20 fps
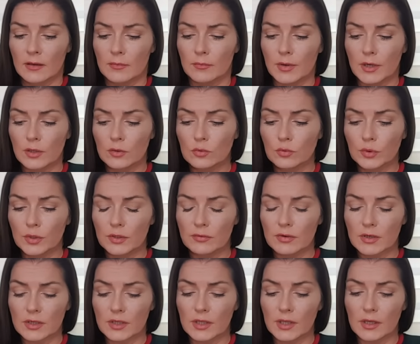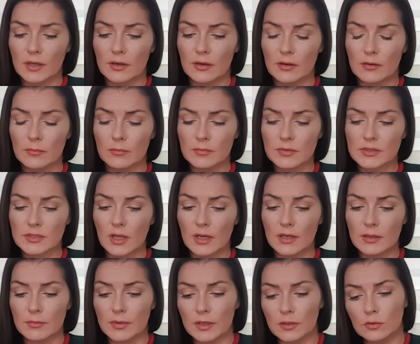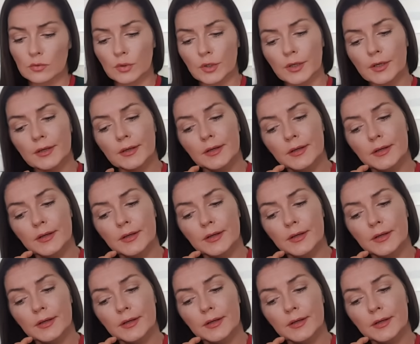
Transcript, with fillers: Маринуй, вернее, соли, маринуй.